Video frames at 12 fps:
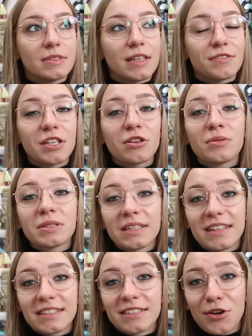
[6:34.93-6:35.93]
za wszelką
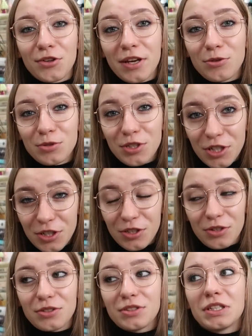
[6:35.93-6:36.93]
cenę chce ona
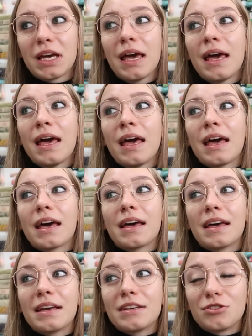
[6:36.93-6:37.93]
uniknąć
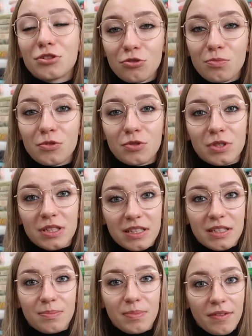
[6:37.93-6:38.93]
ślubu z
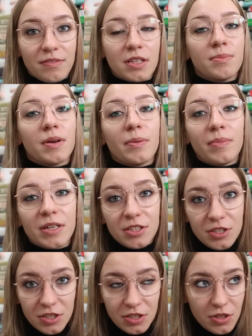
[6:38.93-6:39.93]
pewnym
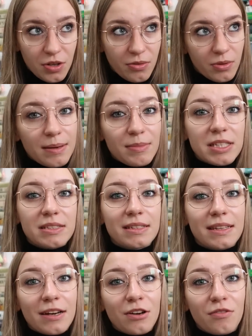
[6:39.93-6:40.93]
mężczyzną.
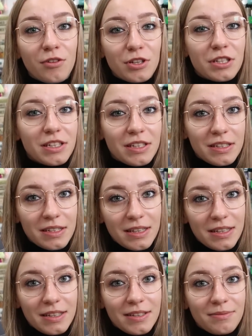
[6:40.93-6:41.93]
Zamiast tego woli